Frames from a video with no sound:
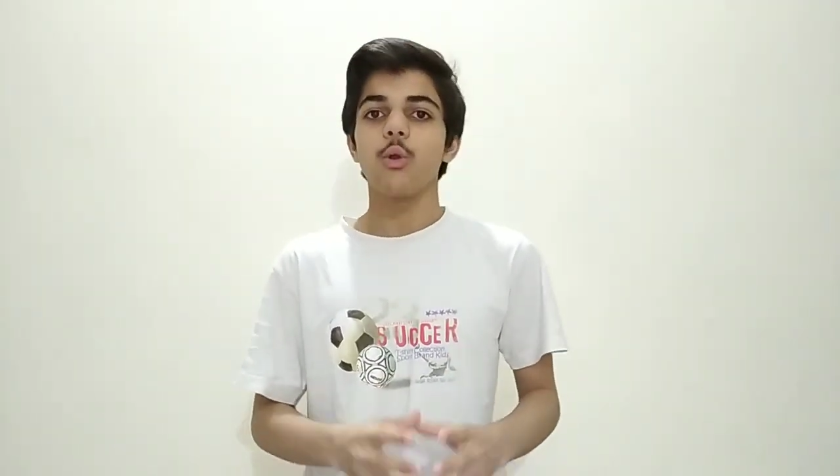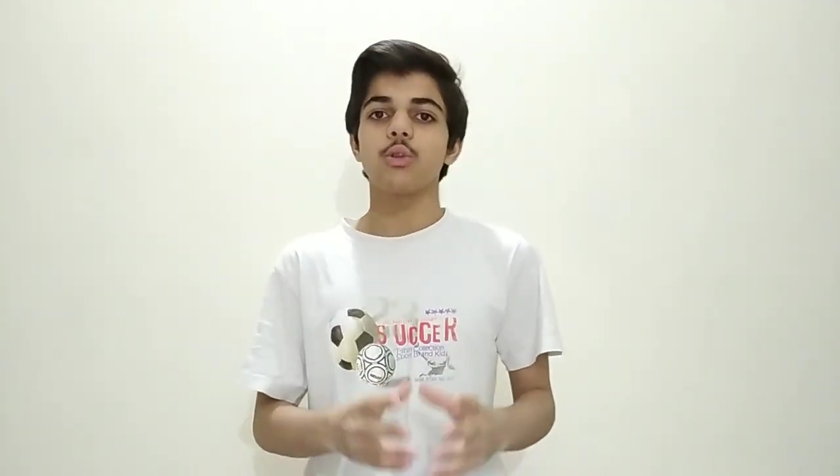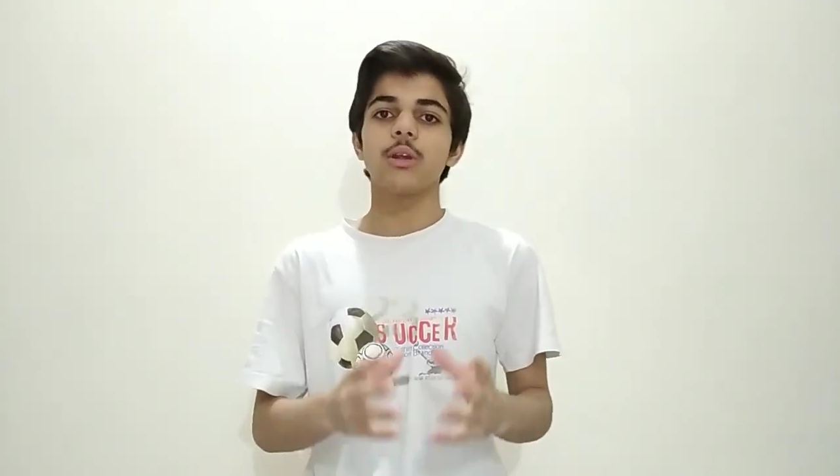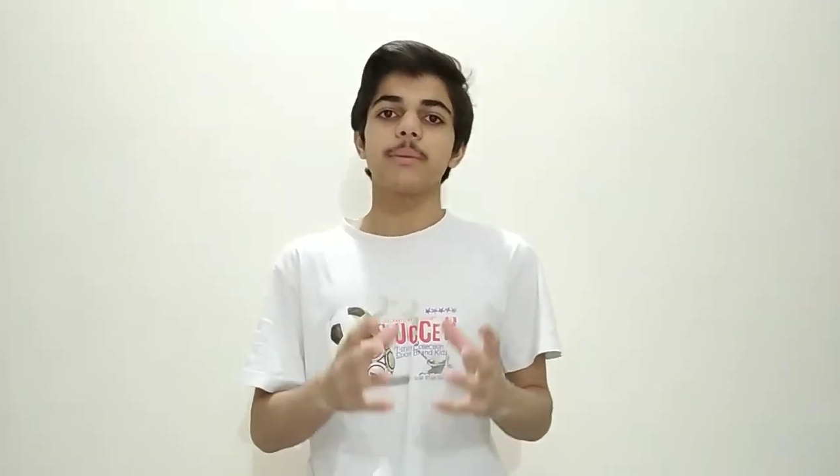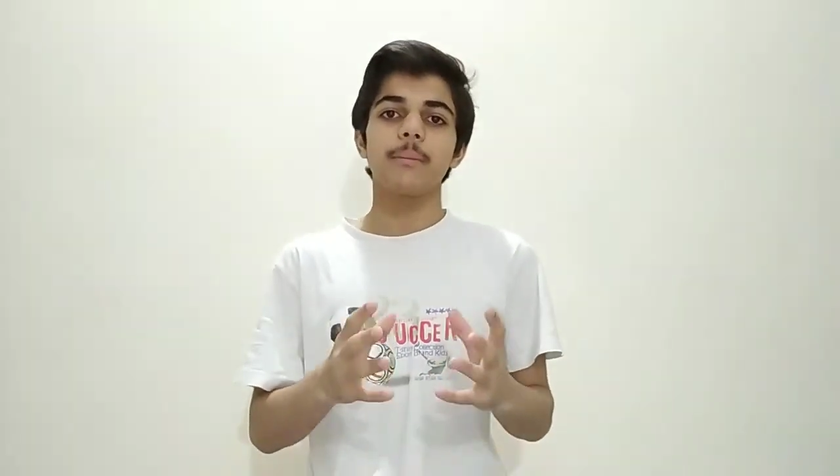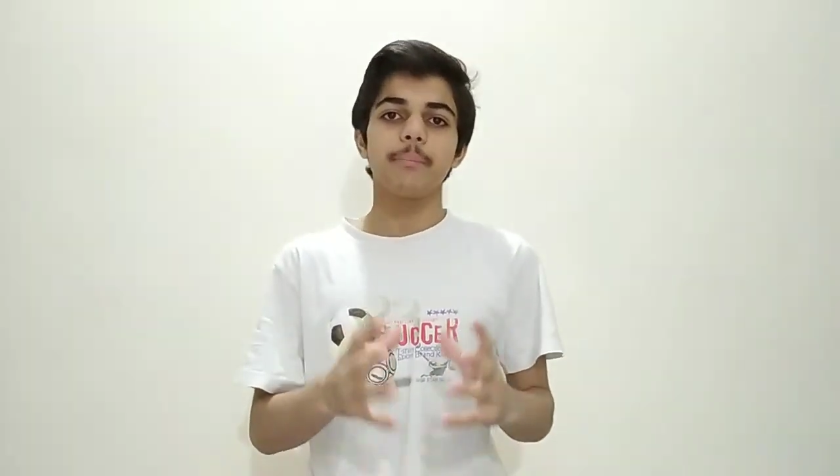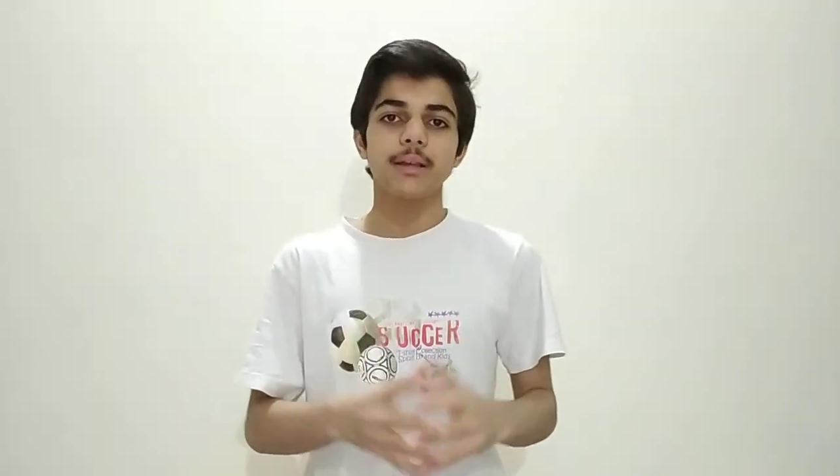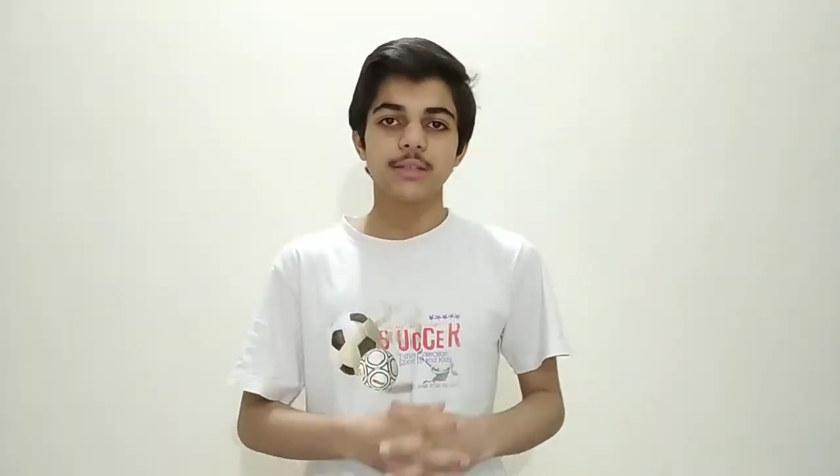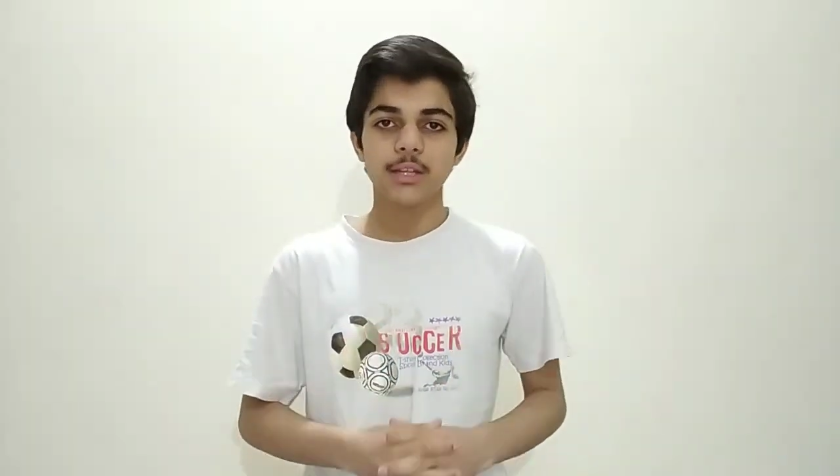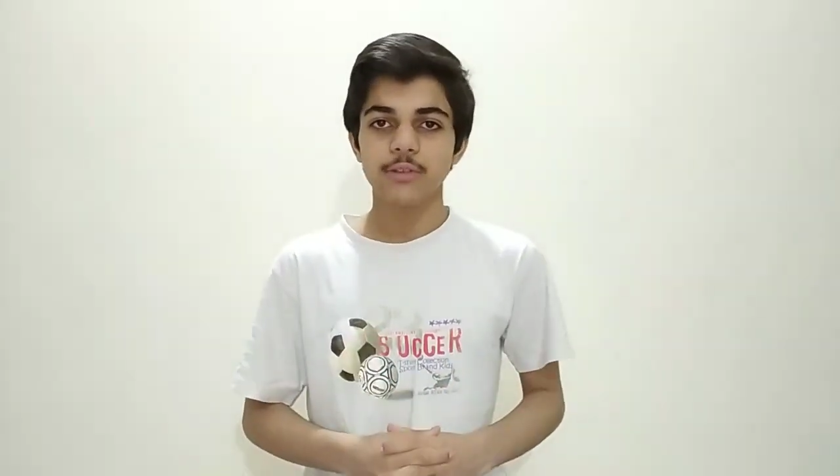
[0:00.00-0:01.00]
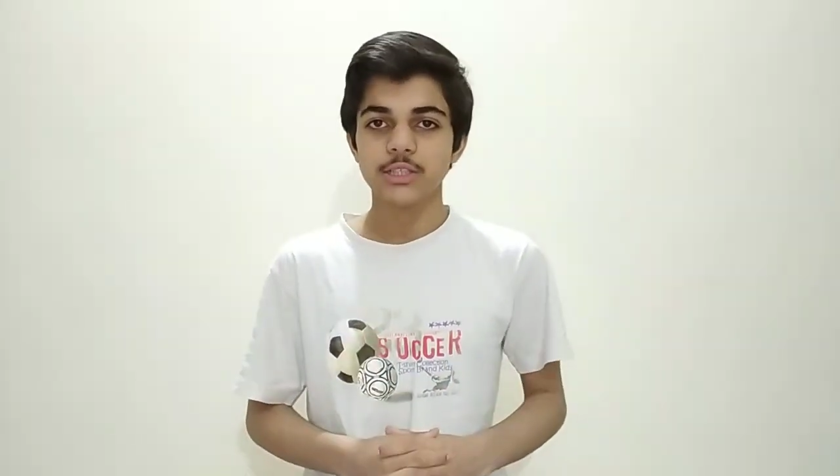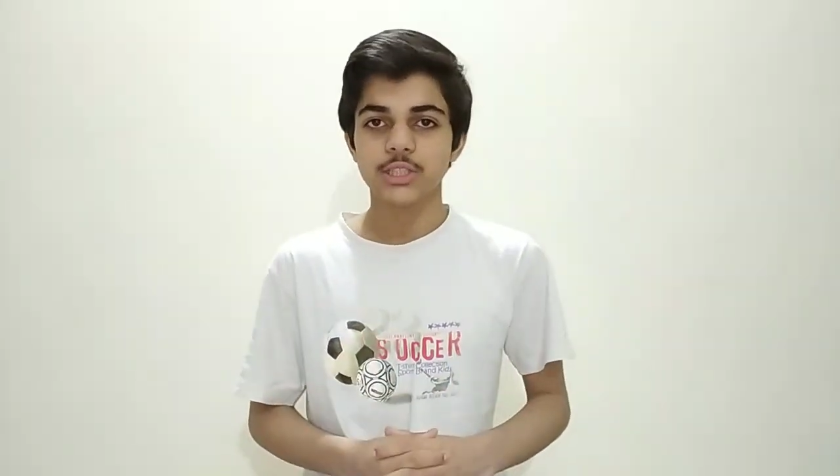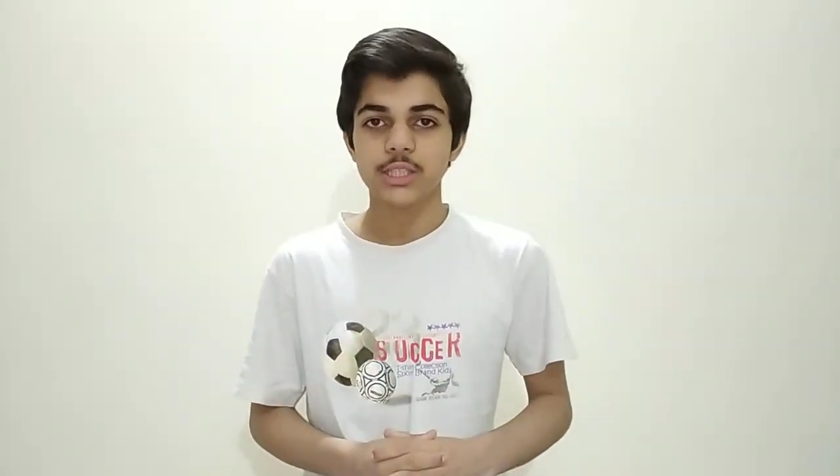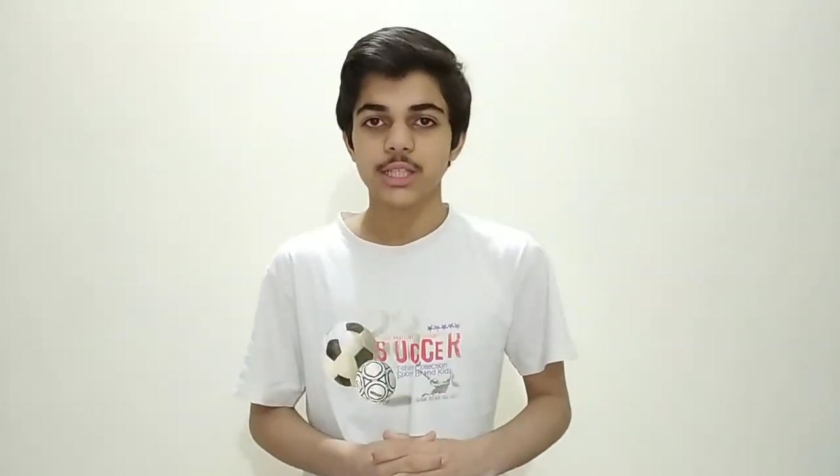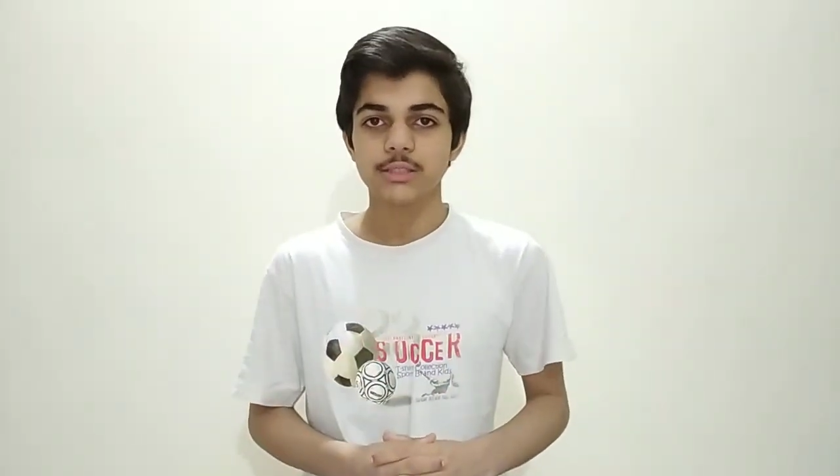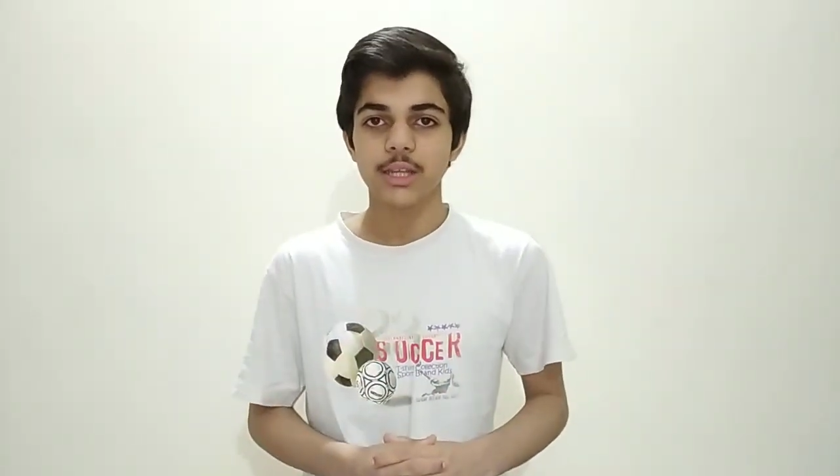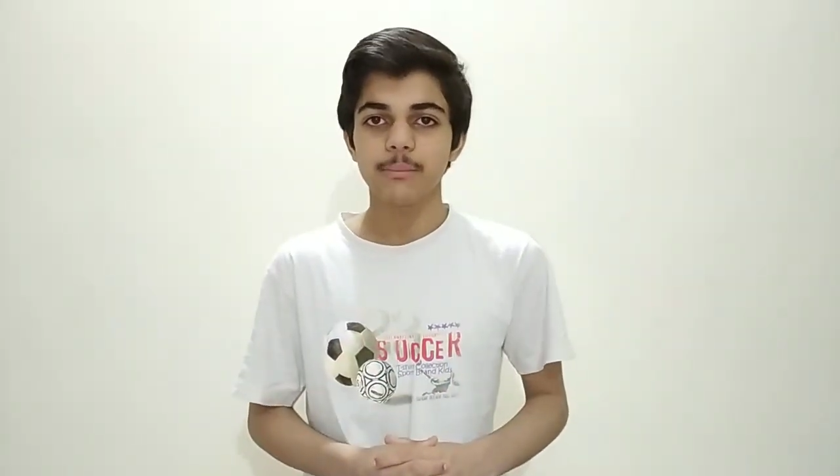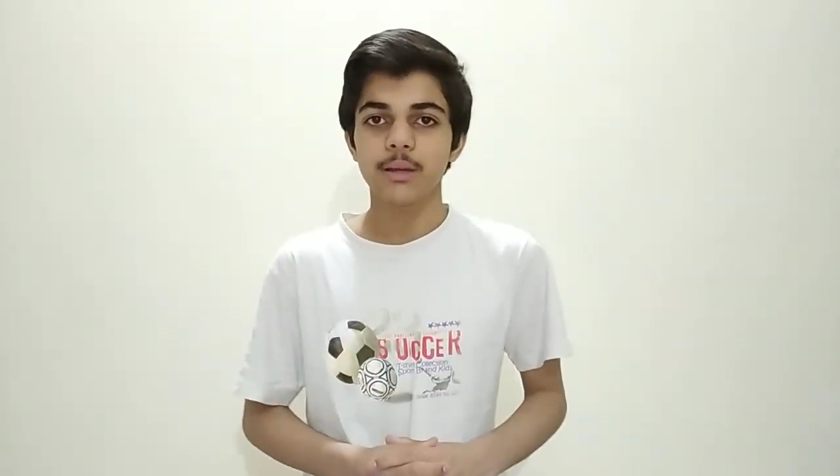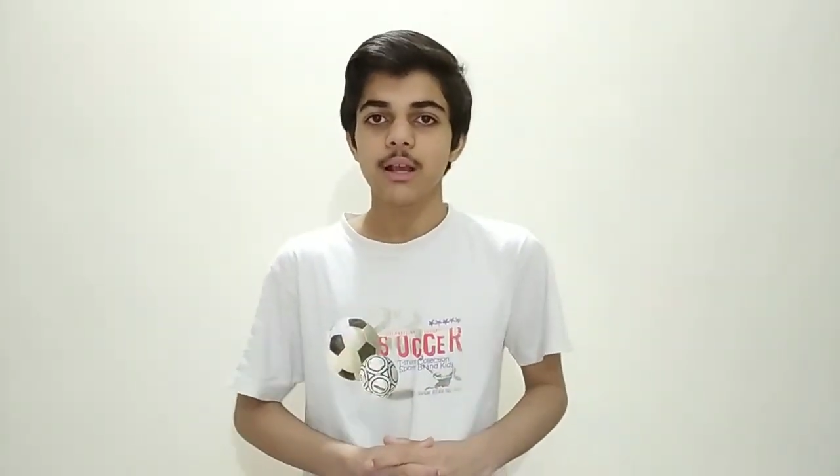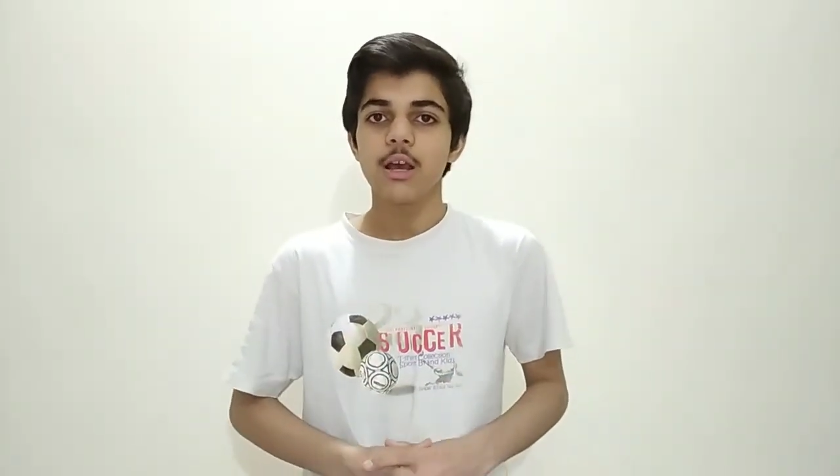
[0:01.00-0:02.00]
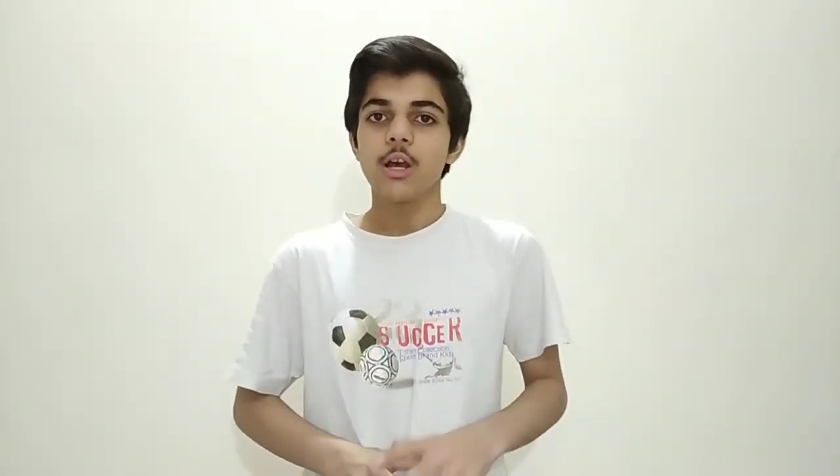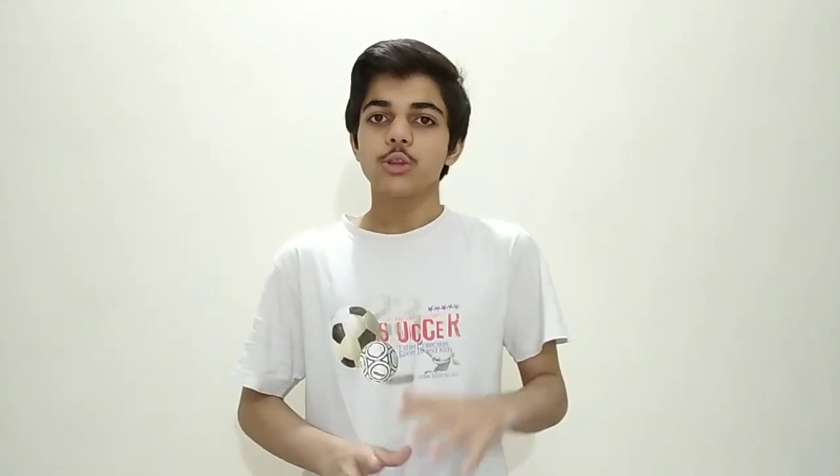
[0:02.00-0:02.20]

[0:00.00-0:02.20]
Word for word: उन्होंने अपना पैसा इन्वेस्ट किया इस गेम पर